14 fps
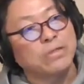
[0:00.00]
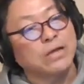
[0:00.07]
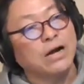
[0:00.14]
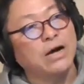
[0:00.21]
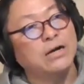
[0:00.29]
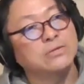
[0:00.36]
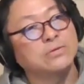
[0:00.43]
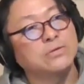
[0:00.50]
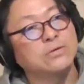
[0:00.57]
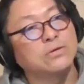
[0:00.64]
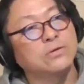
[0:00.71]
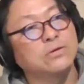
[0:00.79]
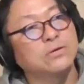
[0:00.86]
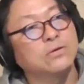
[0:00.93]
あ
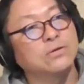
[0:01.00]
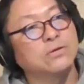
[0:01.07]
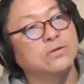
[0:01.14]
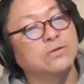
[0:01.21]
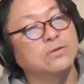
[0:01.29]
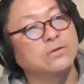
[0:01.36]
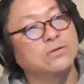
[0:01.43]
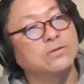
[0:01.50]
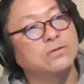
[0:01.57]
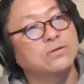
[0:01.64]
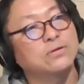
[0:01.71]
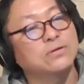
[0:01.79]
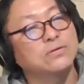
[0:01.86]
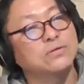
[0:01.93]

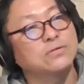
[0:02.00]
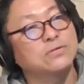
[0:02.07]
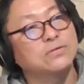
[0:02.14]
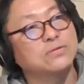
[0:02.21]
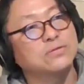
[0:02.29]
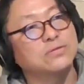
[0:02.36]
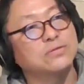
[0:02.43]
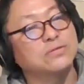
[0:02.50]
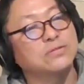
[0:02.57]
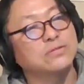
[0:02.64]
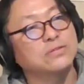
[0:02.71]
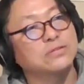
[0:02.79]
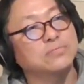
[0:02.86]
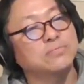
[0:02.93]

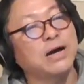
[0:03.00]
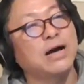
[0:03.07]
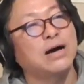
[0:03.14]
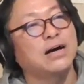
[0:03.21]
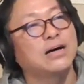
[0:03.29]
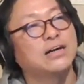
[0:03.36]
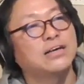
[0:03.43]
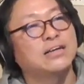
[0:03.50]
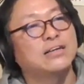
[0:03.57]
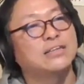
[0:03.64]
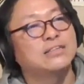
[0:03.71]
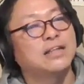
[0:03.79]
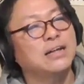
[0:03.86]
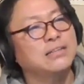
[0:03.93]
のー、まあ
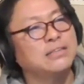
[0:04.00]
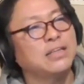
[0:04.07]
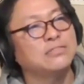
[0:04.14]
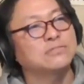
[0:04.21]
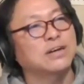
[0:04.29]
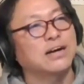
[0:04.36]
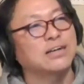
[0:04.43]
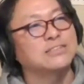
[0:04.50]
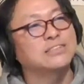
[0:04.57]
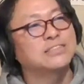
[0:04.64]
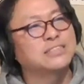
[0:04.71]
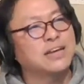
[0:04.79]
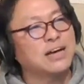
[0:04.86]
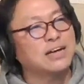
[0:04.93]
なんていうか
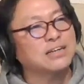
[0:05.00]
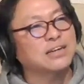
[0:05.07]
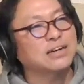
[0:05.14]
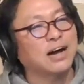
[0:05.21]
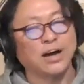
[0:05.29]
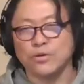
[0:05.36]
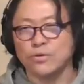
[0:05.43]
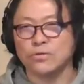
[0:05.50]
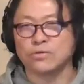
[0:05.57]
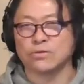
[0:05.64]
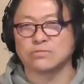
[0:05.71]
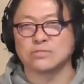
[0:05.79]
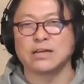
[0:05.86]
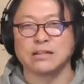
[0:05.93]
ザ歌謡
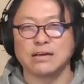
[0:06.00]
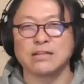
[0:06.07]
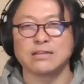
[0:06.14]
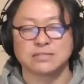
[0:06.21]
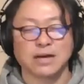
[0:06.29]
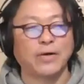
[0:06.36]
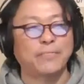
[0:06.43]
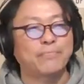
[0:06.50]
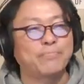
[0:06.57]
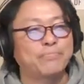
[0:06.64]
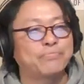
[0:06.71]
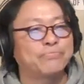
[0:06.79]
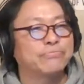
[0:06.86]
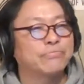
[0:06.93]
曲じゃないですか。
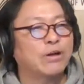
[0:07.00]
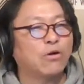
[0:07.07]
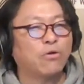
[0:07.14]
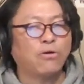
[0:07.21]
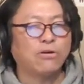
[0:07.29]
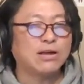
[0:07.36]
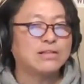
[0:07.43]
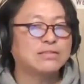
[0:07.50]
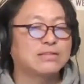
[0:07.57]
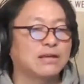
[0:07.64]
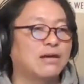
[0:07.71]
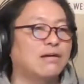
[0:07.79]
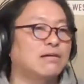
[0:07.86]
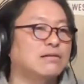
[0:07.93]
でこれっ
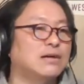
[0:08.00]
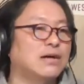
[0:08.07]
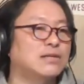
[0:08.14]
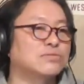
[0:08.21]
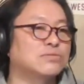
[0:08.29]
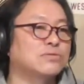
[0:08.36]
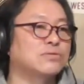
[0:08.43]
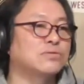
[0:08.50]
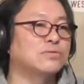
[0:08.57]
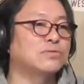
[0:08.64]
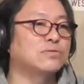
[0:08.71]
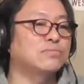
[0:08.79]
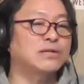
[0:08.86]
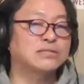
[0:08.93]
てあ
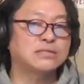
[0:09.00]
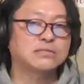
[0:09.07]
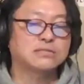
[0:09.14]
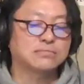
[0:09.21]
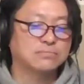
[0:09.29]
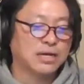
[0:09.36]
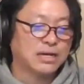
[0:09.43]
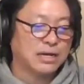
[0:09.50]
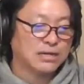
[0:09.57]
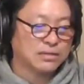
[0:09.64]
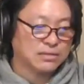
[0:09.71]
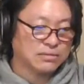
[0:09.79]
のー、まあまあ